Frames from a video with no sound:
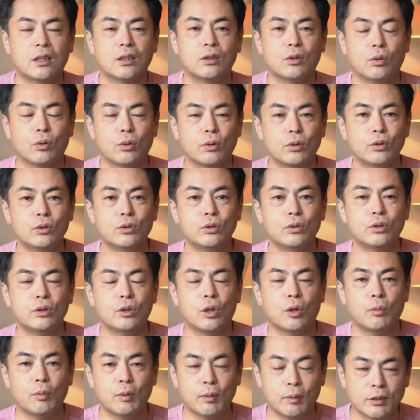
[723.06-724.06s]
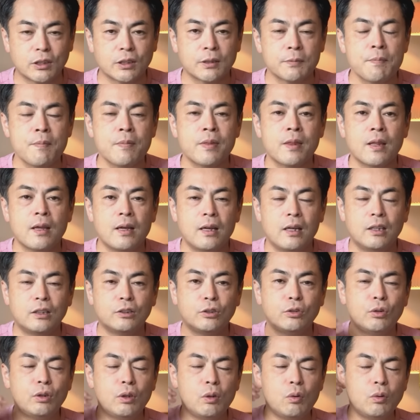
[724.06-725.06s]
なというふうに思います。
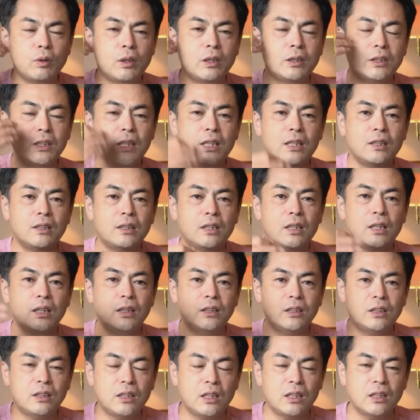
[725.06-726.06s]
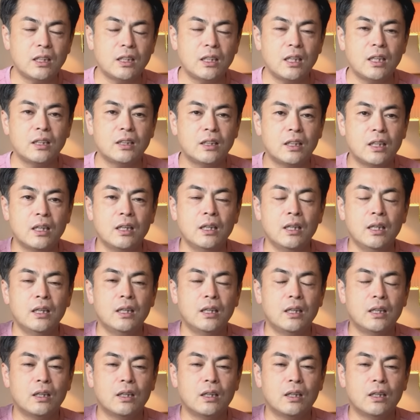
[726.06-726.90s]
それをね、前提にしていただいて、